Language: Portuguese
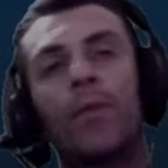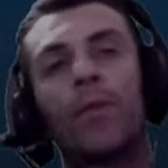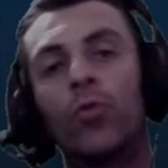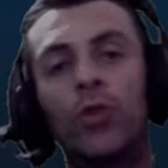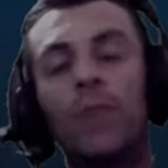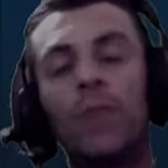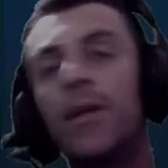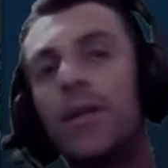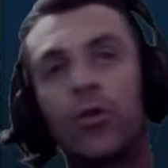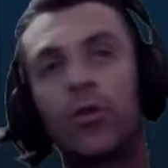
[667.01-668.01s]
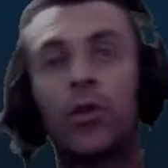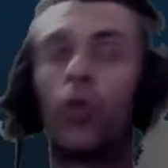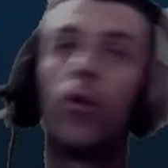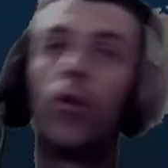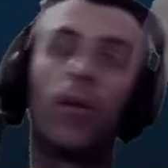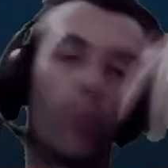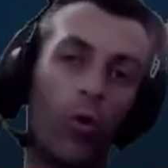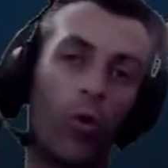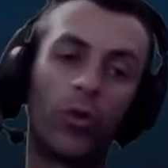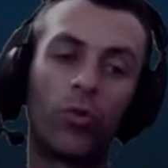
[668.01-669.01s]
nos limites, ou então
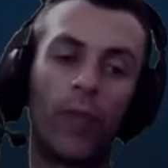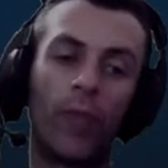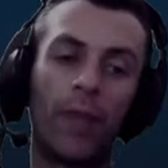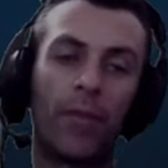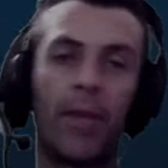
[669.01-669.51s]
longe do mapa,